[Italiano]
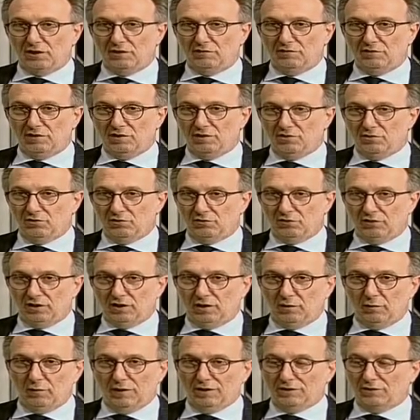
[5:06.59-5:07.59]
diviso
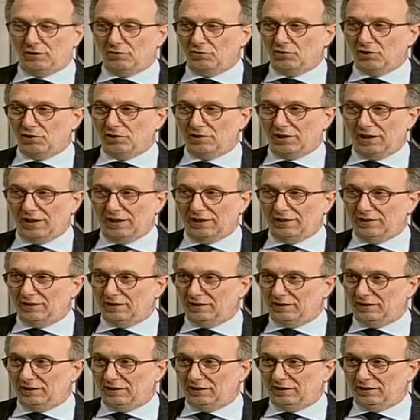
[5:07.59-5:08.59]
in quattro
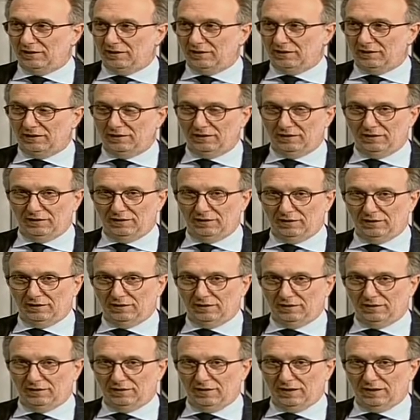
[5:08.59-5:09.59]

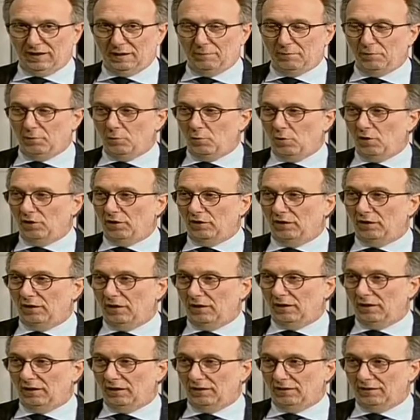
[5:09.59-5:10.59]
centrali dei capoluoghi
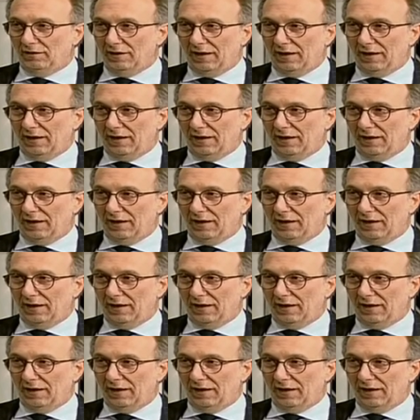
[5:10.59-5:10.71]
delle,